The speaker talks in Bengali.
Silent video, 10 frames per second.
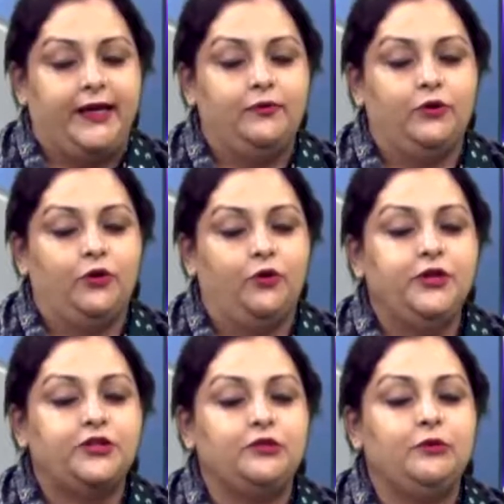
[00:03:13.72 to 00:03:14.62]
এবং
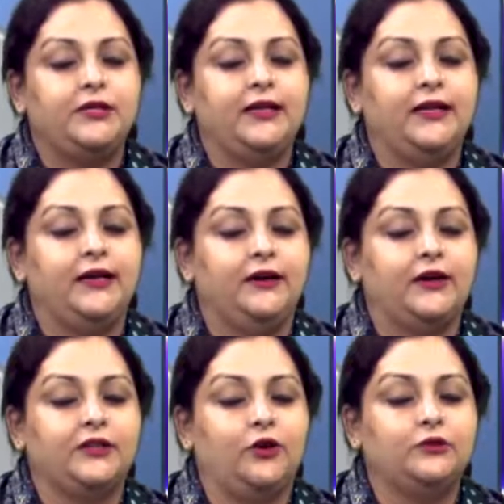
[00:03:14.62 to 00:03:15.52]
ওই সময়টা না
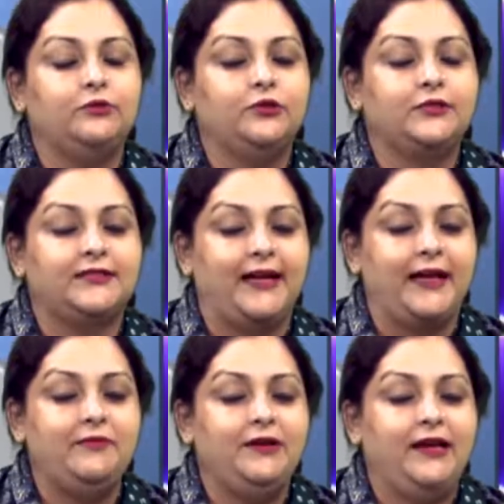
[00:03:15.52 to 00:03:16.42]
একটা অদ্ভুত
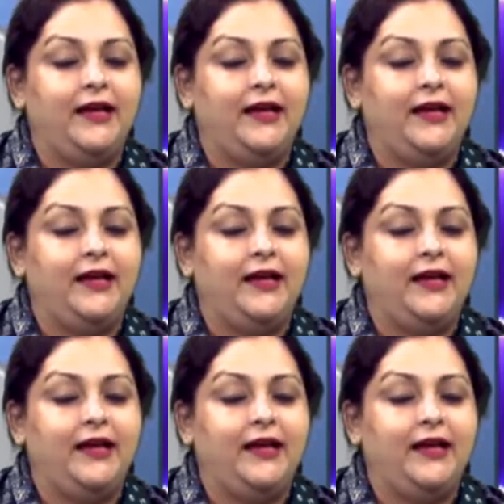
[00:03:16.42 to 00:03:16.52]
টাইম